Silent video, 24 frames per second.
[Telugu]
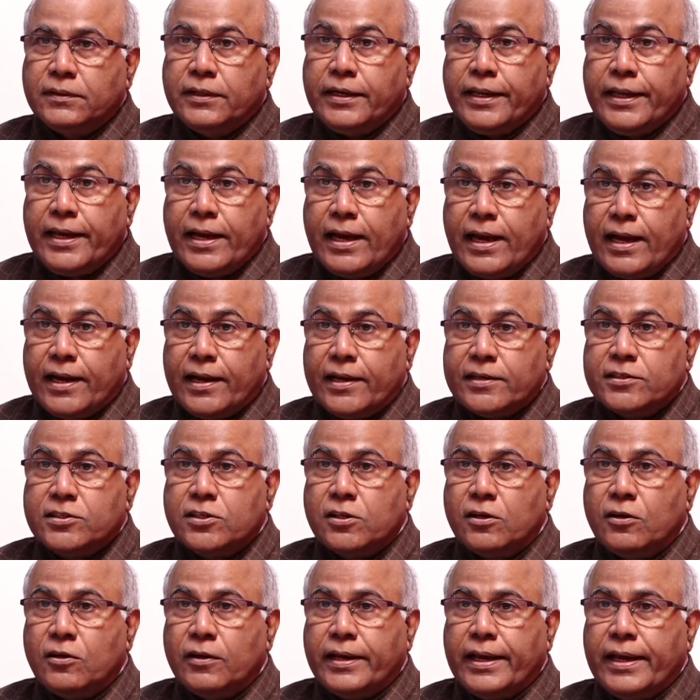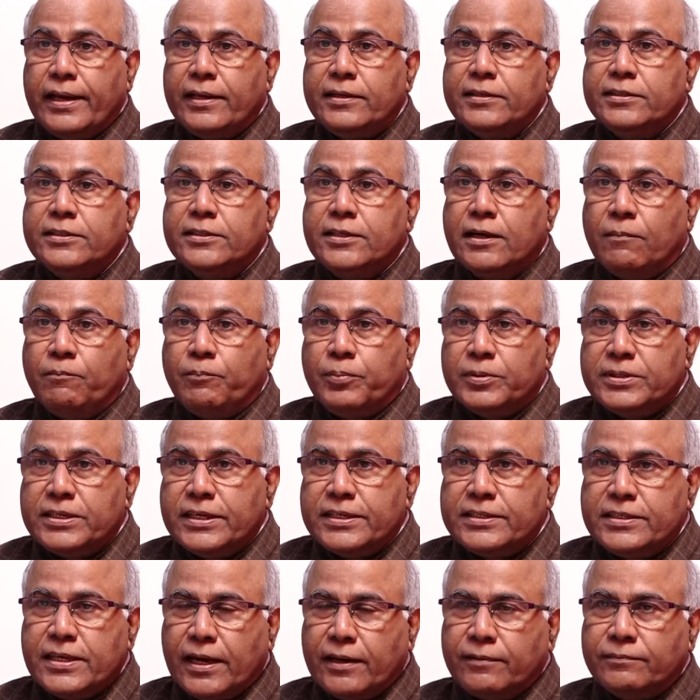టీఆర్ఎస్లోకి జంప్
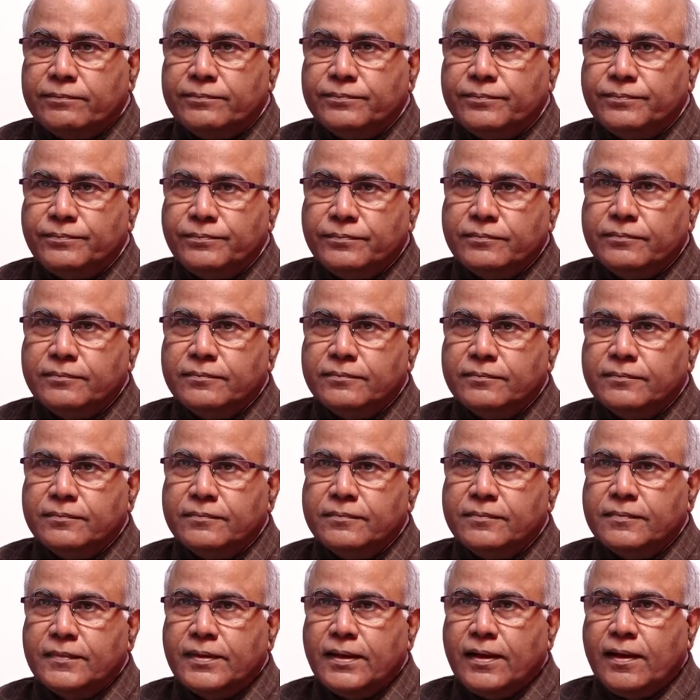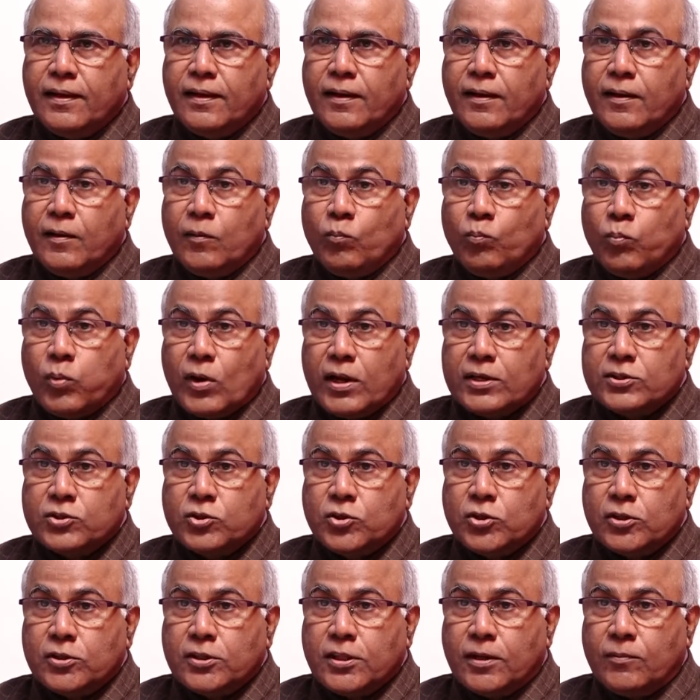చేశారు
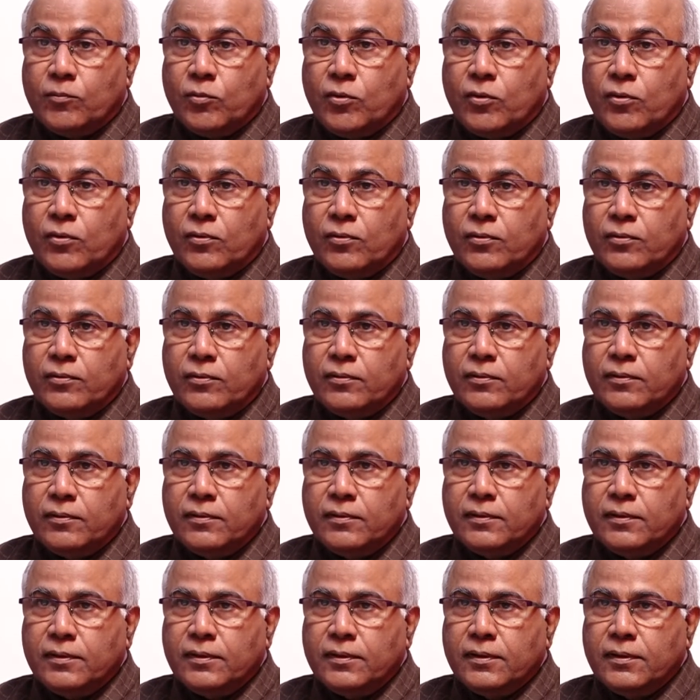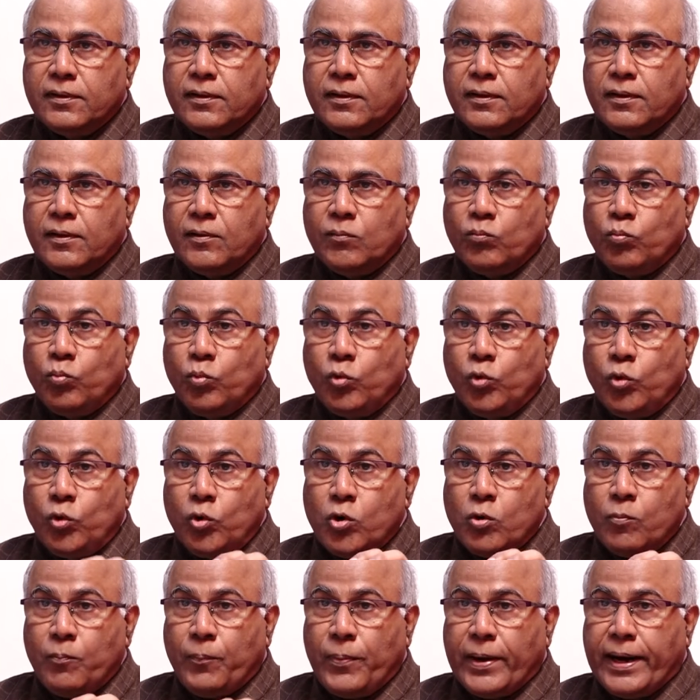ప్రస్తుతము
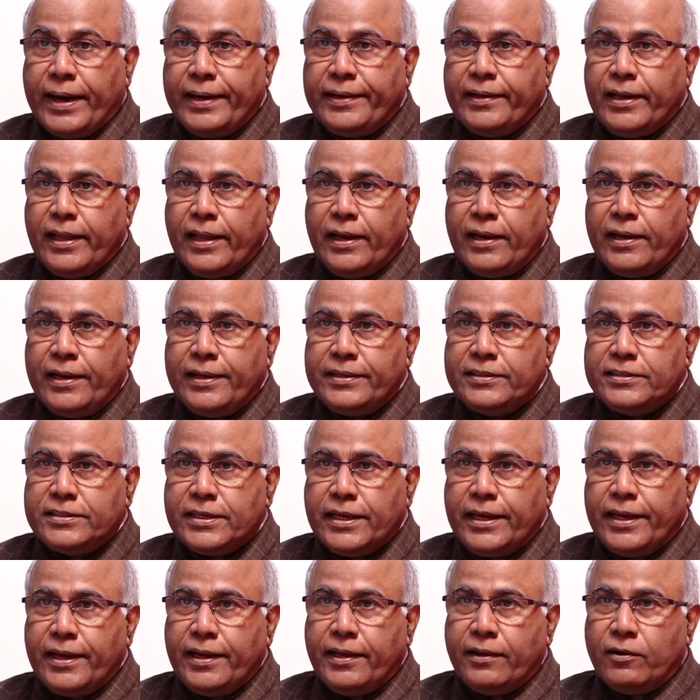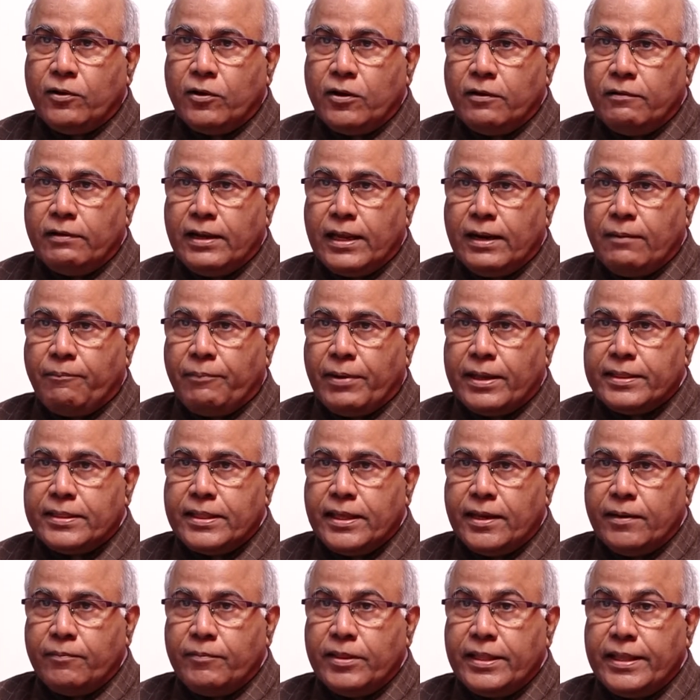మూడు పార్టీల నుంచి రెండు వేల
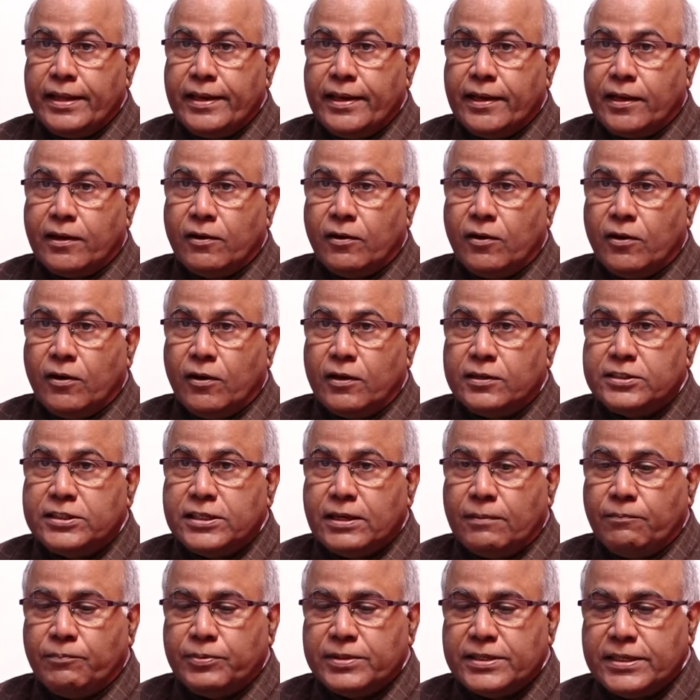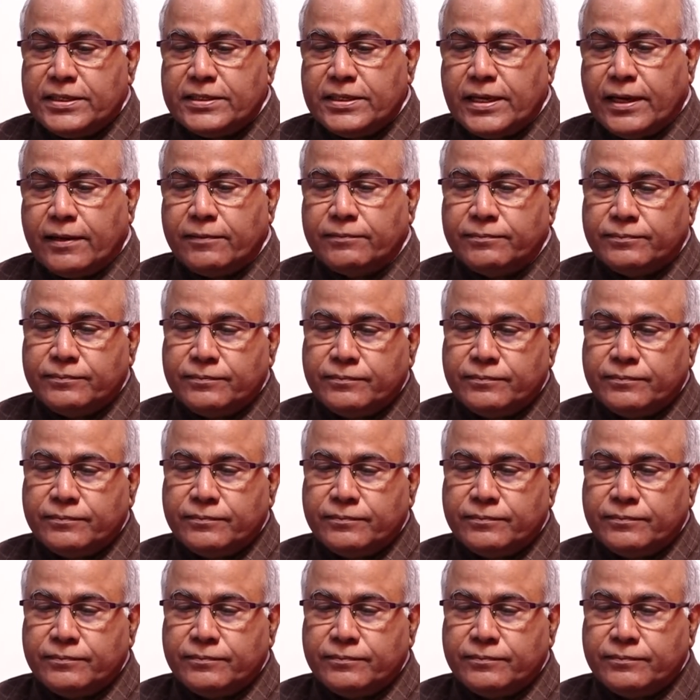పద్దెనిమిది ఎన్నికల్లో జంప్ చేశారు